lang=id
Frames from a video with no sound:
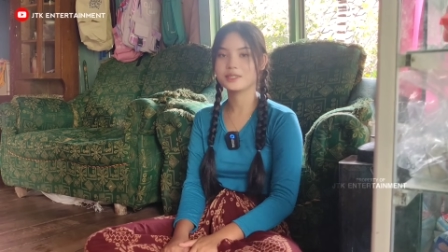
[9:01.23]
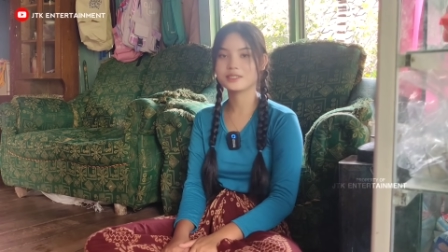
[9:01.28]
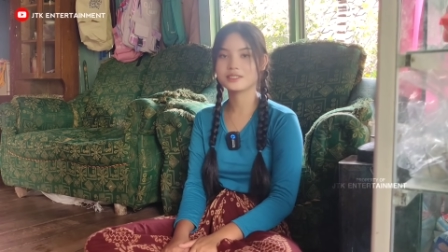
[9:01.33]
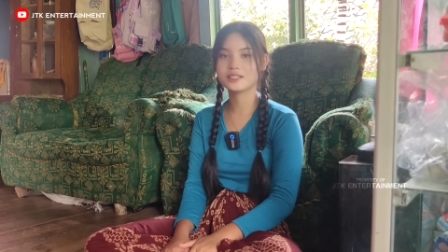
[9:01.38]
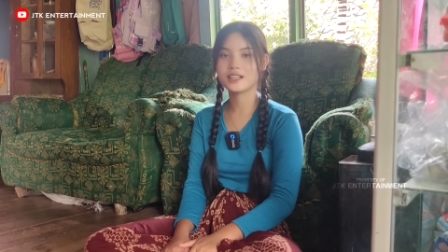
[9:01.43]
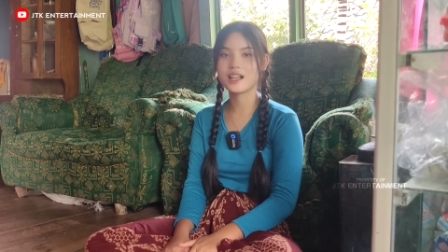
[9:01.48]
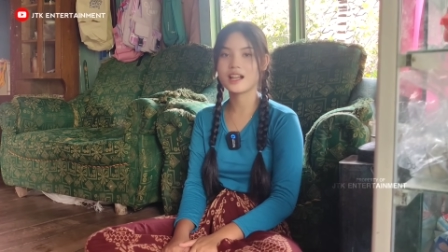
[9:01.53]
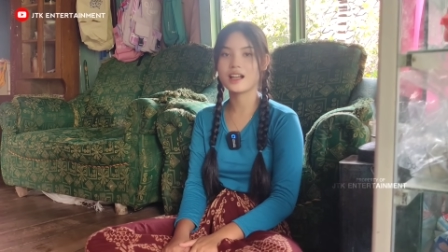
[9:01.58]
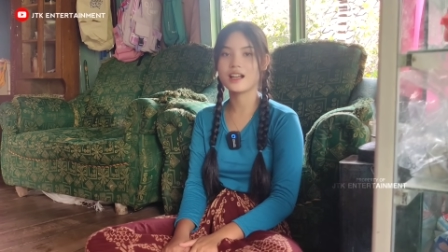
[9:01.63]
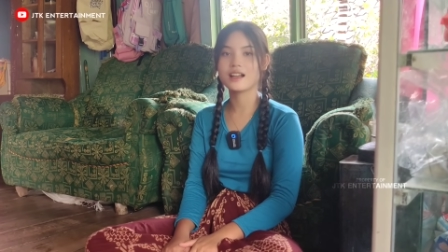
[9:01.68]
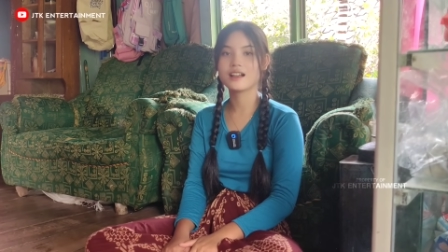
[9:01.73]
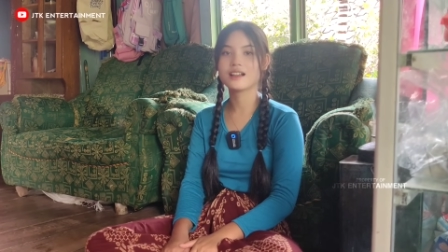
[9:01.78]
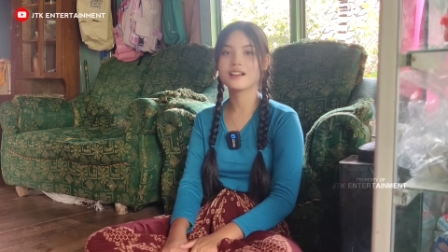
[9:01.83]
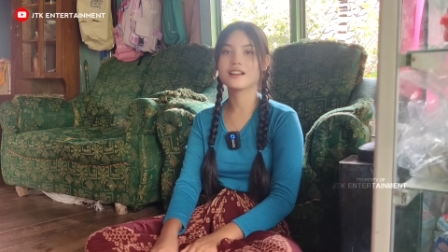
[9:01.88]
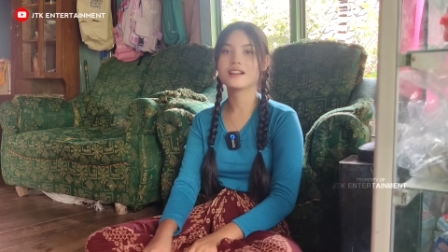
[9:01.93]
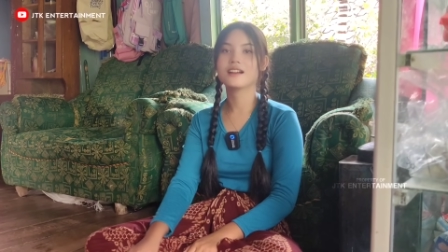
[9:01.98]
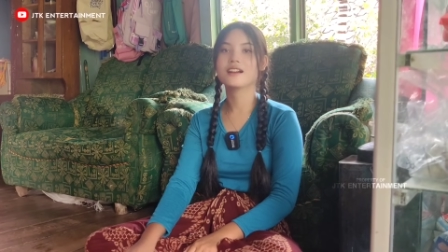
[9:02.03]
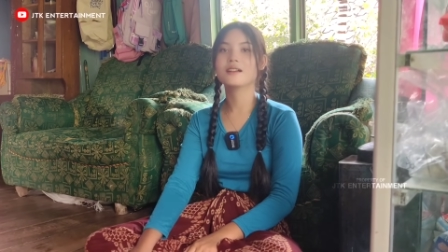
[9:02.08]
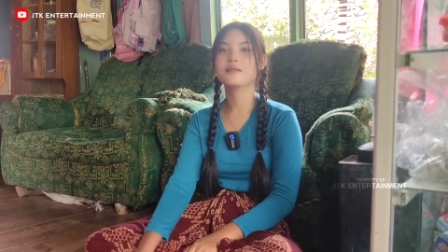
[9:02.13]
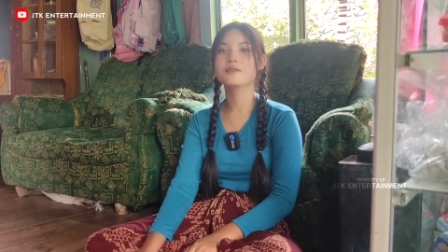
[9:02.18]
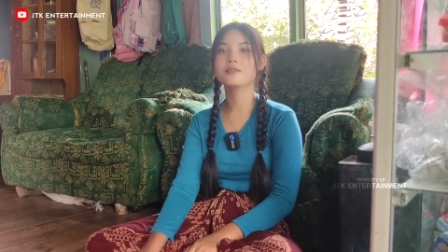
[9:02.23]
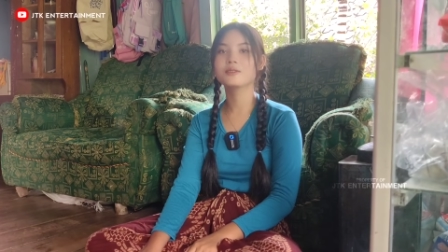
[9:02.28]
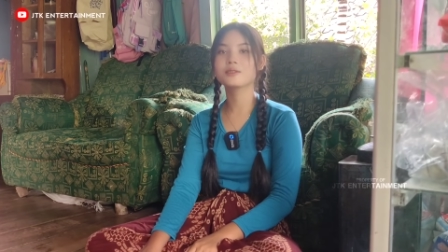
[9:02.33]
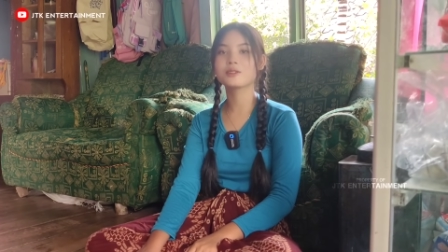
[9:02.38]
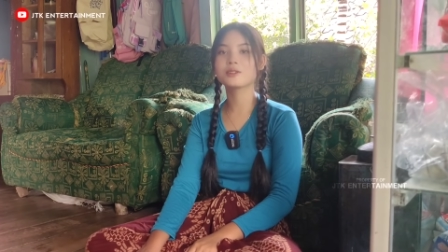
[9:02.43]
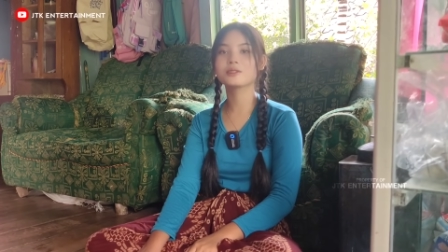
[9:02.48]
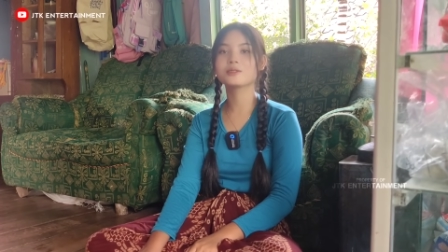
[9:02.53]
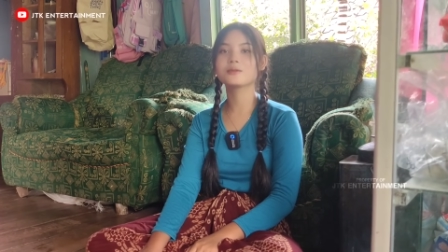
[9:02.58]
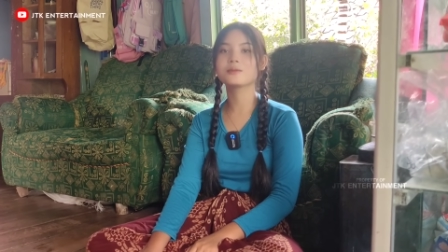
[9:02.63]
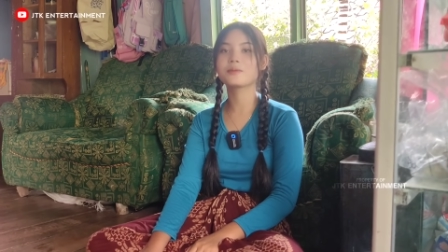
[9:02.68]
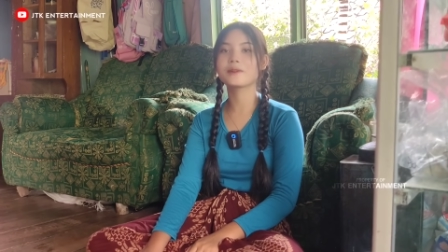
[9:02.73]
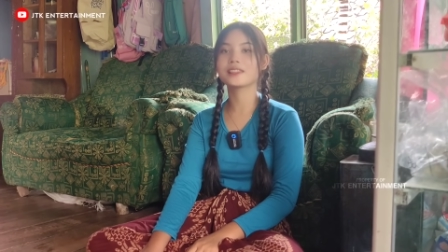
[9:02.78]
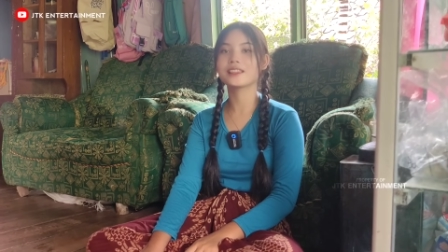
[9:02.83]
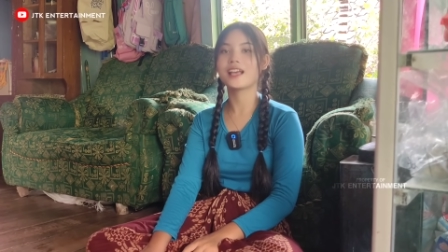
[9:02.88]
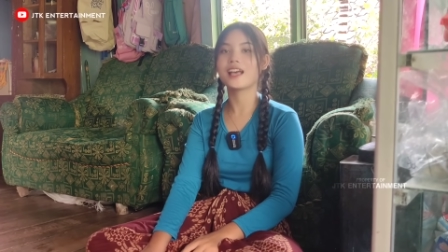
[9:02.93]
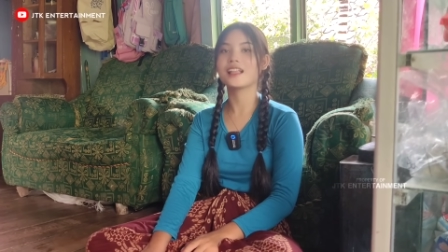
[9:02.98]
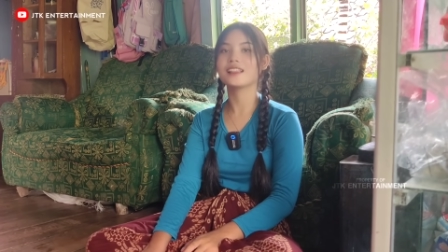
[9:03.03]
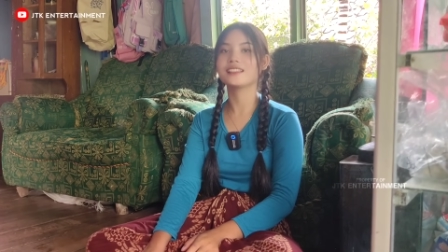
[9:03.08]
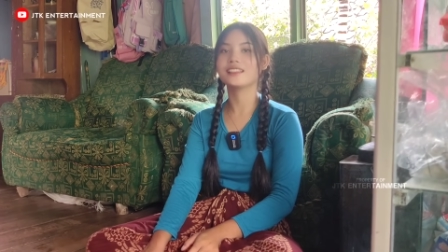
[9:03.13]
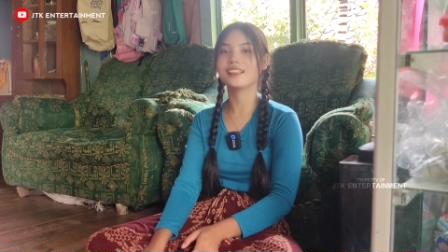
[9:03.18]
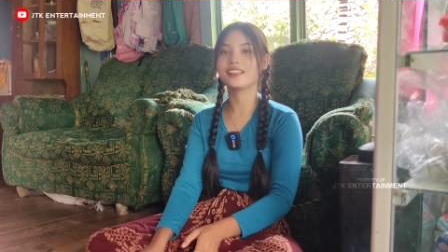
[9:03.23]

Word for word: Bisa. Hah? Ngurut yang patah